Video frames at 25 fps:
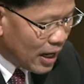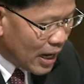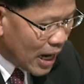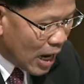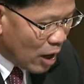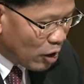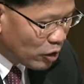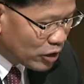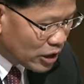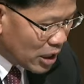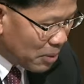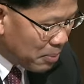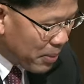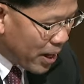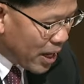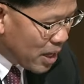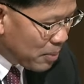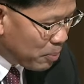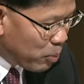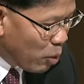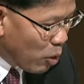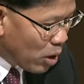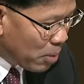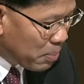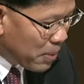เราจะไม่ให้
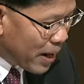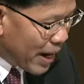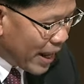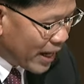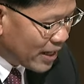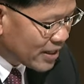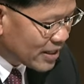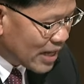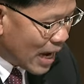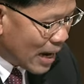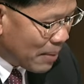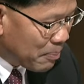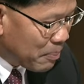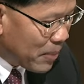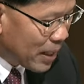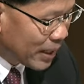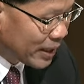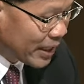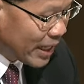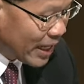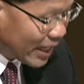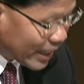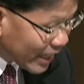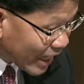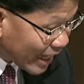พวกแมลงสาบมา
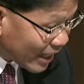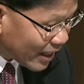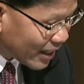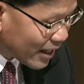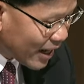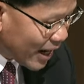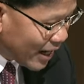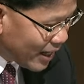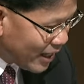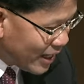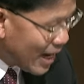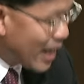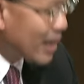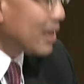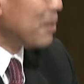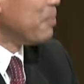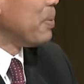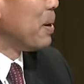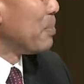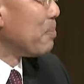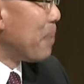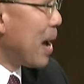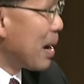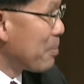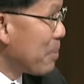ตีกิน อันนี้น่าจะ
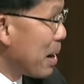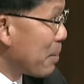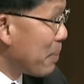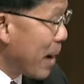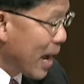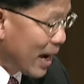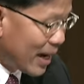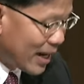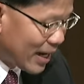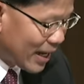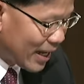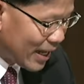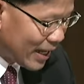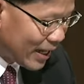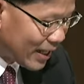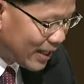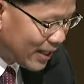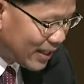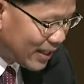เป็นพักบางพักนะฮะ